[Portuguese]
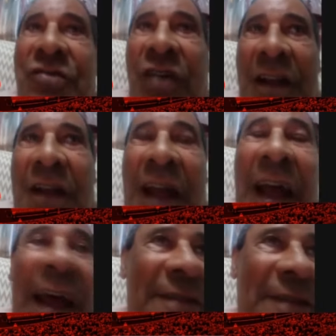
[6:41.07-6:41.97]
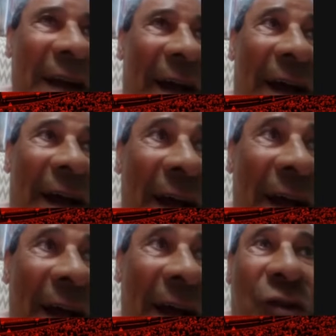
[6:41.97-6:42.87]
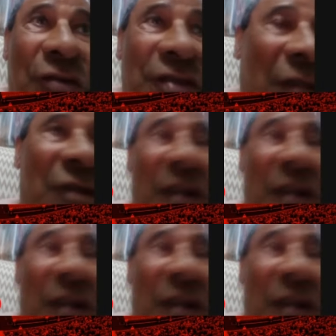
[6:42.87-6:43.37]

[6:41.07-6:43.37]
isso aí, né? Essa, a torcida